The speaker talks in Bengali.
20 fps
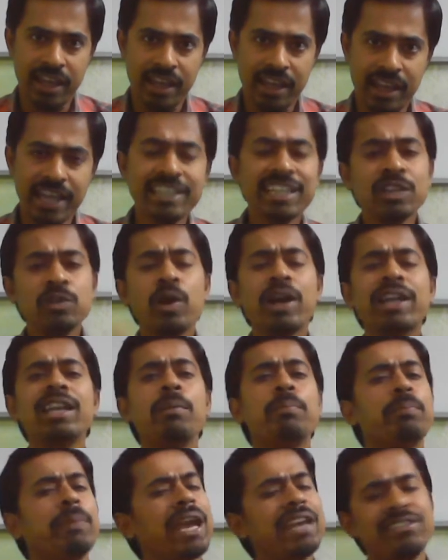এটা তো একটা
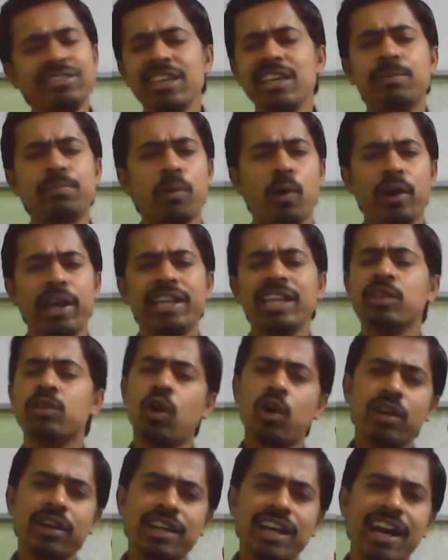বেসিক বই এটা
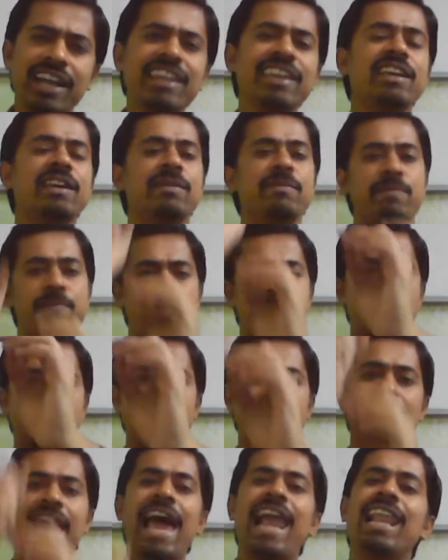দরকারি
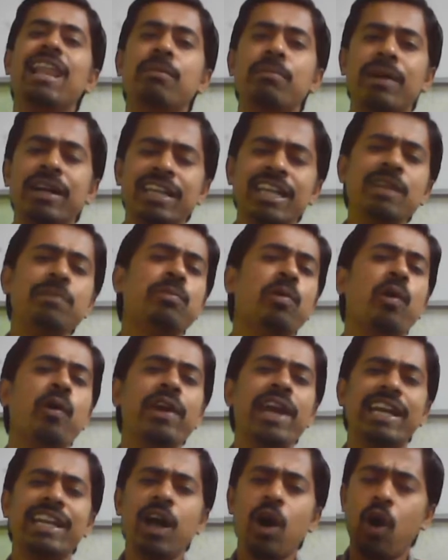অ্যালবার্টের বই
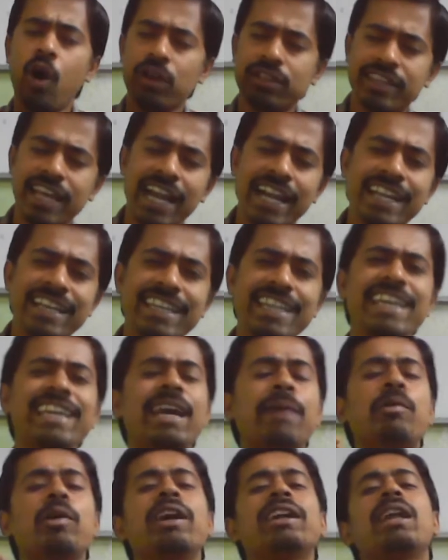একটা অথেন্টিক
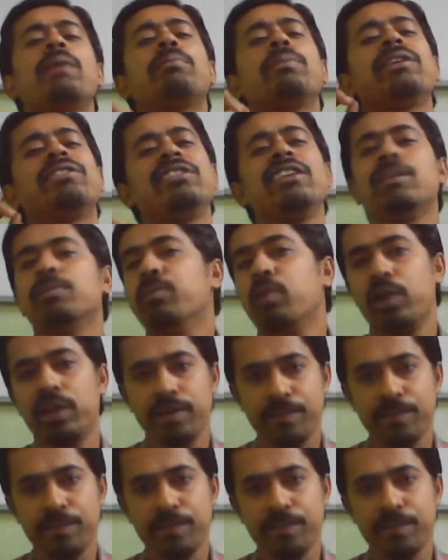এবং একটা বেসিক বই